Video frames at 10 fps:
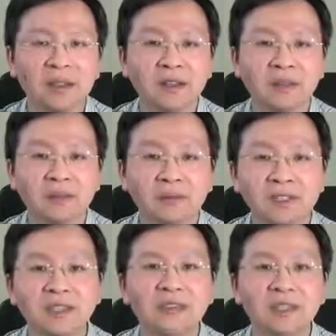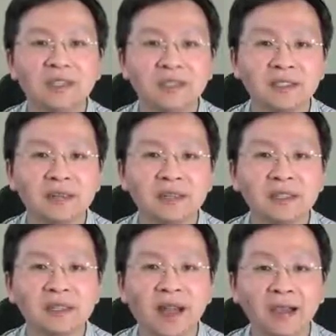呃，我认为习近
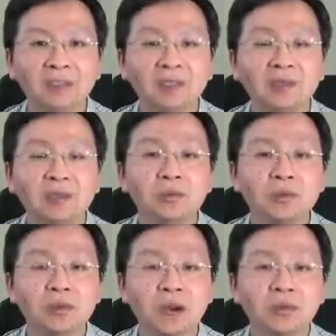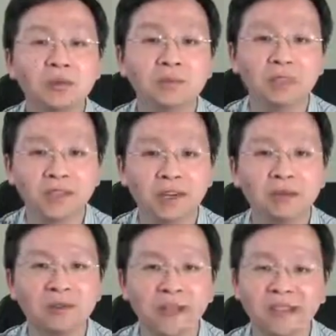平还是优于川普一
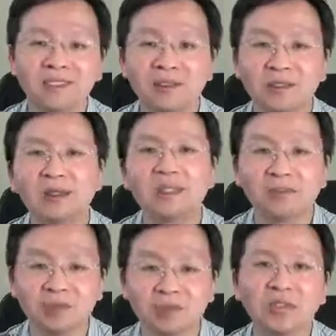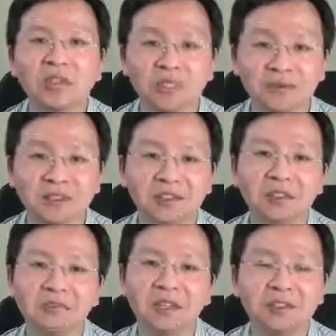筹啊。尽管我这么说，有些朋友
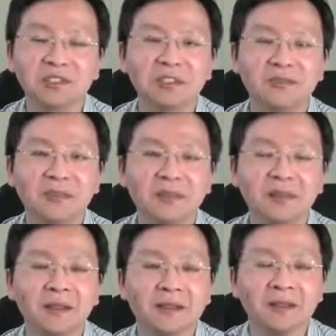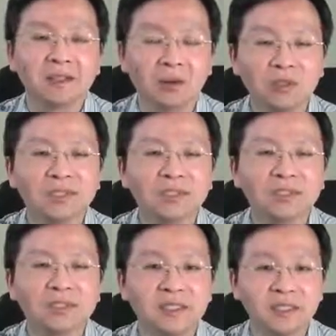会不高兴。同
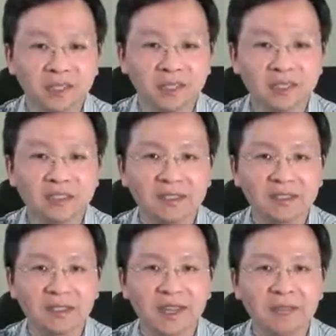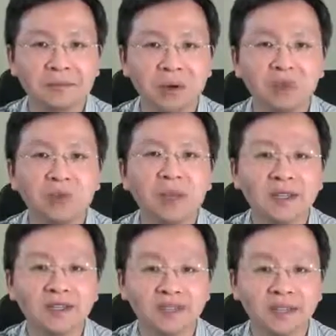时，习近平这个人在谋
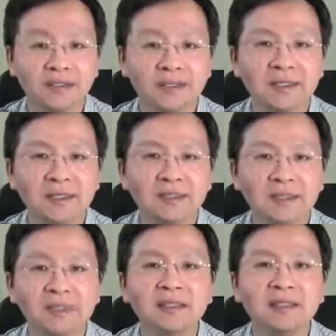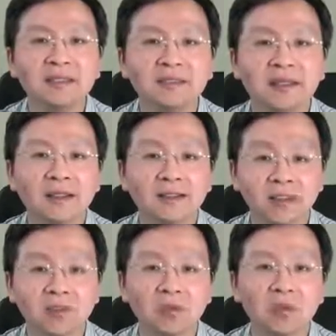略、忍性、定力上
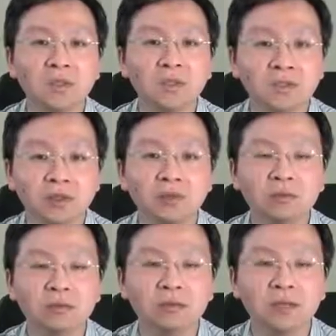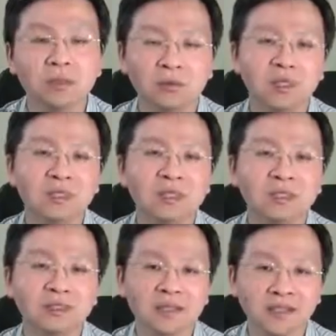也有过人之处呃，我对
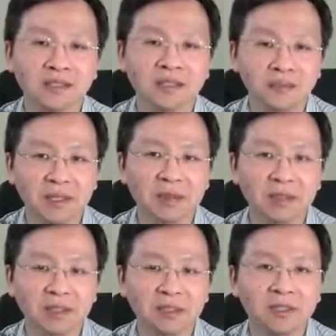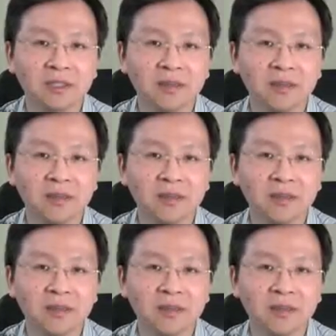此的印象也比较深刻，